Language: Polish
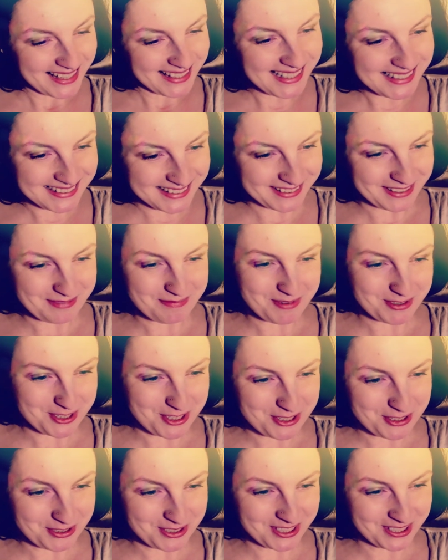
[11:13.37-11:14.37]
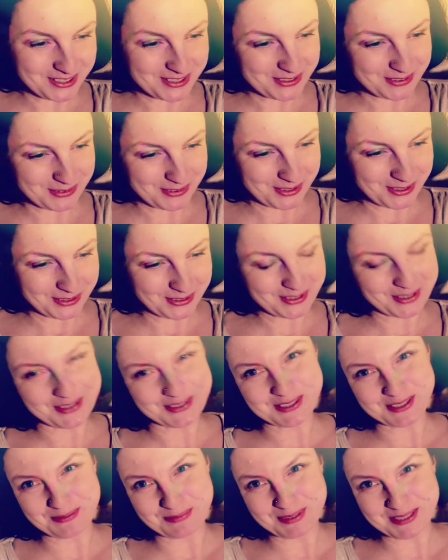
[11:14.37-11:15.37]
Jak ty tak możesz o dziecku i to o
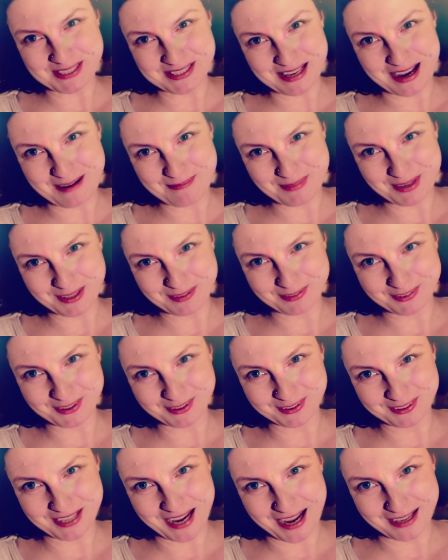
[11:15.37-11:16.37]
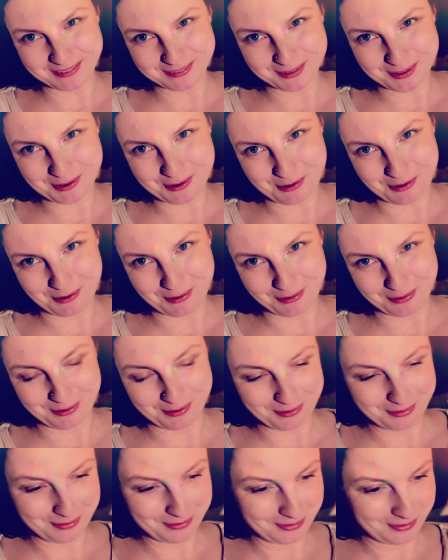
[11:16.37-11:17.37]
sobie samej w
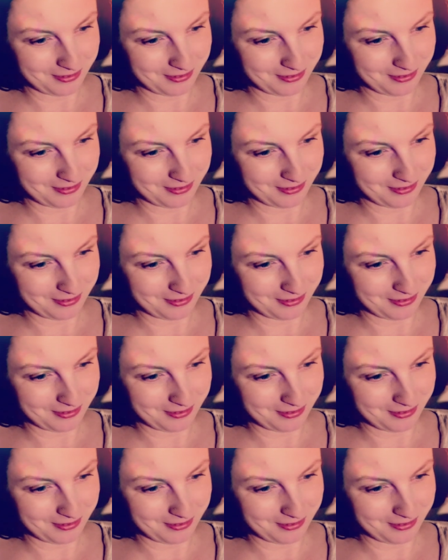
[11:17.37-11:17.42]
dodatku?